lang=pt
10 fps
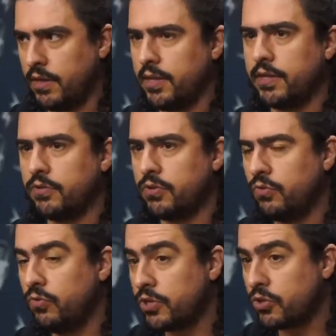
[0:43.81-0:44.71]
Então
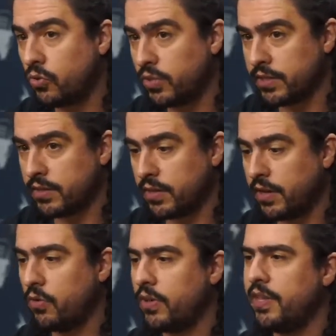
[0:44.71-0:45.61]
são duas coisas.
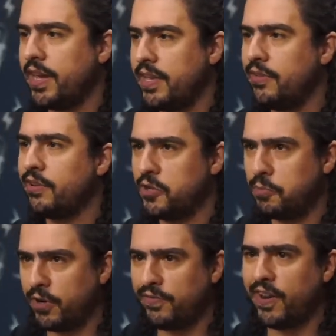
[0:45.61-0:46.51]
É, e aí a gente
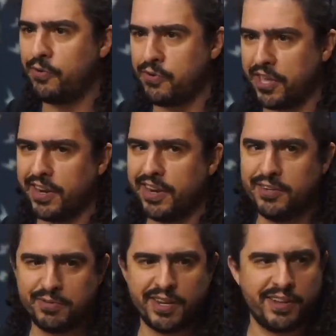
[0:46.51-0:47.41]
pode falar o quê, né?
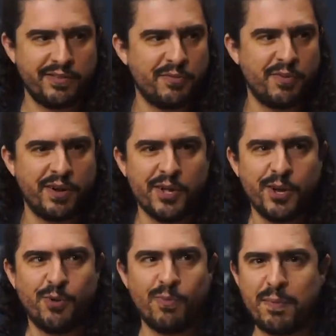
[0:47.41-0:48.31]
Tipo, sei lá, uma,
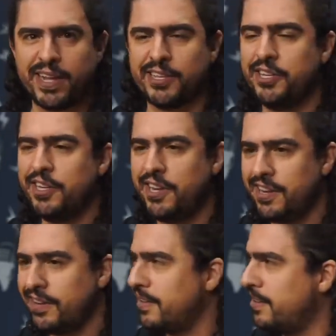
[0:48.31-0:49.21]
uma
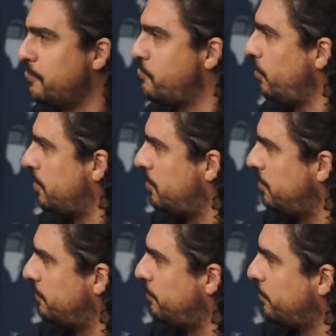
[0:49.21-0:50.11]
matilha é o
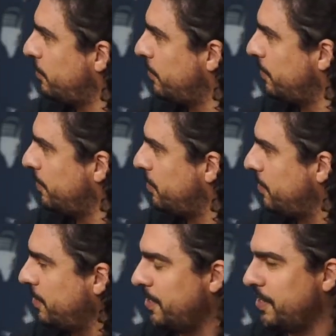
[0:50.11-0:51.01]
coletivo
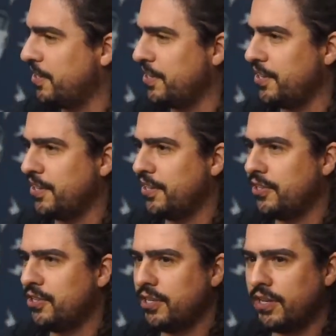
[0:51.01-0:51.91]
de,
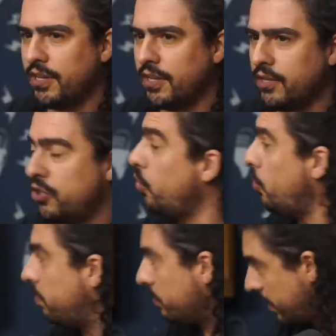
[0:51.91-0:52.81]
de, lobo. de
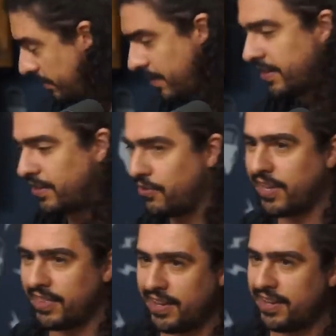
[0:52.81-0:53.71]
lobos. É, é verdade. A
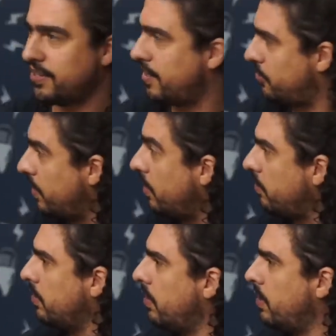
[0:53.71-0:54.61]
alcateia de cachorro.
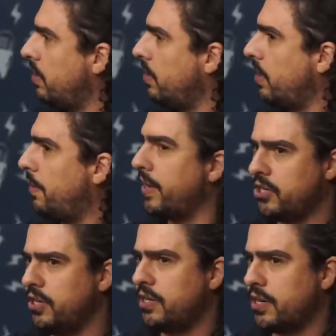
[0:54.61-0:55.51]
Não. A
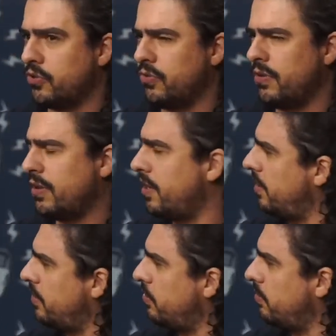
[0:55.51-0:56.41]
matilha de cachorro é a
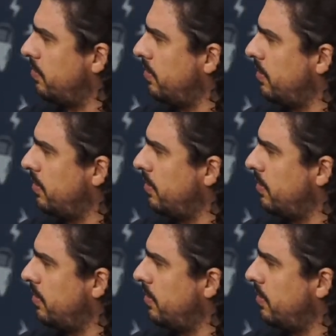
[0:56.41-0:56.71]
alcateia de lobo.